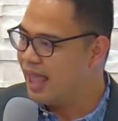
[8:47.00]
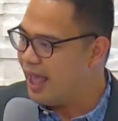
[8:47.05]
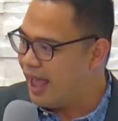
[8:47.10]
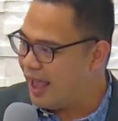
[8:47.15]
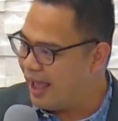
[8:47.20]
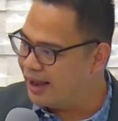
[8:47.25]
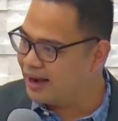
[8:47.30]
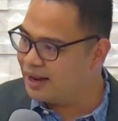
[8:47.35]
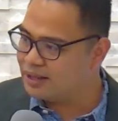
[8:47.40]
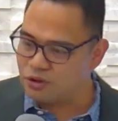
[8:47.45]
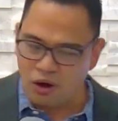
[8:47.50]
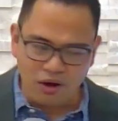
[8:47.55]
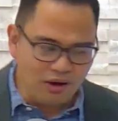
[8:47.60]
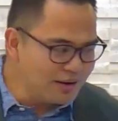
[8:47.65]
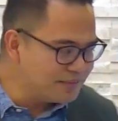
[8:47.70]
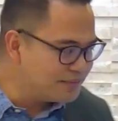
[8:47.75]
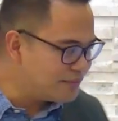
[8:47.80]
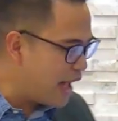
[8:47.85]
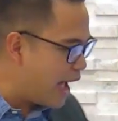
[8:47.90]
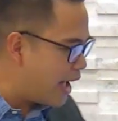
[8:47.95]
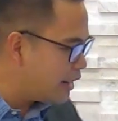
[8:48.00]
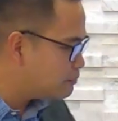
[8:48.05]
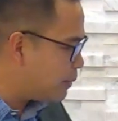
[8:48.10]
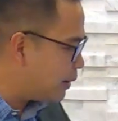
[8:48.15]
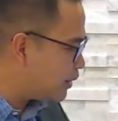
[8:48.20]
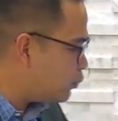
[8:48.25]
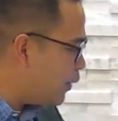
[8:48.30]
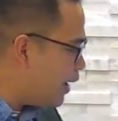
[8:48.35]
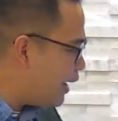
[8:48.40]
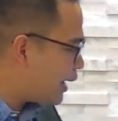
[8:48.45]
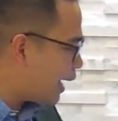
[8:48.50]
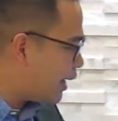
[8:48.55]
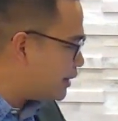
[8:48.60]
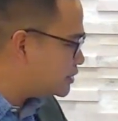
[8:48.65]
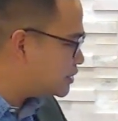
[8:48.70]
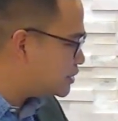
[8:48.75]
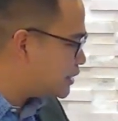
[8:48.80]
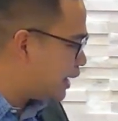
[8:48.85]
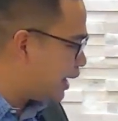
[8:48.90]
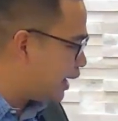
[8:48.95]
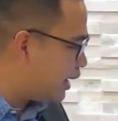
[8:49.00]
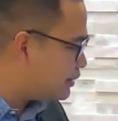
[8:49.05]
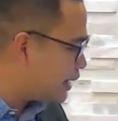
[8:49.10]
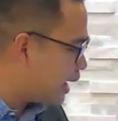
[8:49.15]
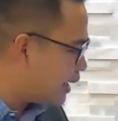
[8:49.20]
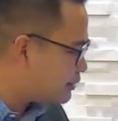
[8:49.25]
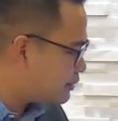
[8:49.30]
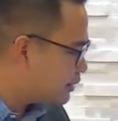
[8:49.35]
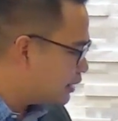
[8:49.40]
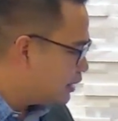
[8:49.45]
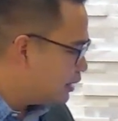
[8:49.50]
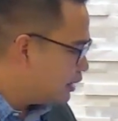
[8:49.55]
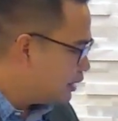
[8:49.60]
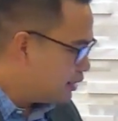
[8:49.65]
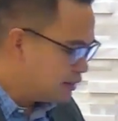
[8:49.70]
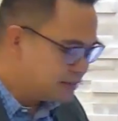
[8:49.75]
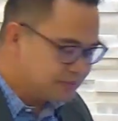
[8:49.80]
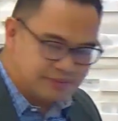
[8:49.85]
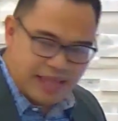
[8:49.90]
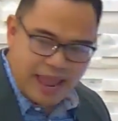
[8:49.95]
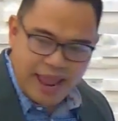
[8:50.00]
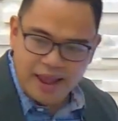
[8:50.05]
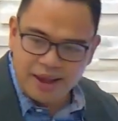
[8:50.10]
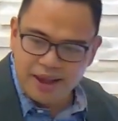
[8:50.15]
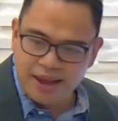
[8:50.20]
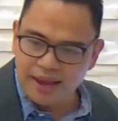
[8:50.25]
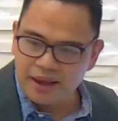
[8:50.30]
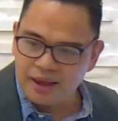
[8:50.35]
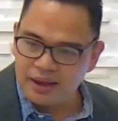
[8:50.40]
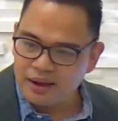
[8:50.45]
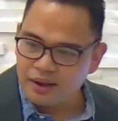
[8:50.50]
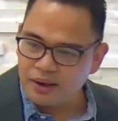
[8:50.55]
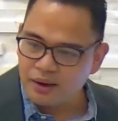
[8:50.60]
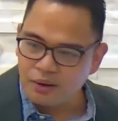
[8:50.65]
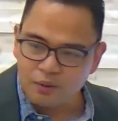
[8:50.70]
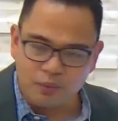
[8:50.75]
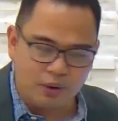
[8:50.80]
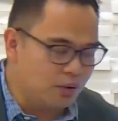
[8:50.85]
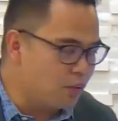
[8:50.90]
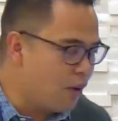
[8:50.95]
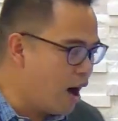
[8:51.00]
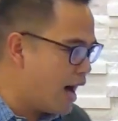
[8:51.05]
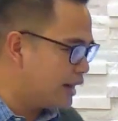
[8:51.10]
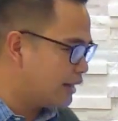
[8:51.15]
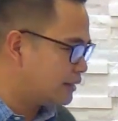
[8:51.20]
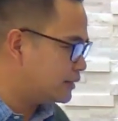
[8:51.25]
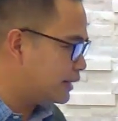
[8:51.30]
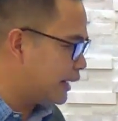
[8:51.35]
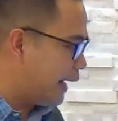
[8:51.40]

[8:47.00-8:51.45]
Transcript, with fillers: And not only that, but we can see that they were what?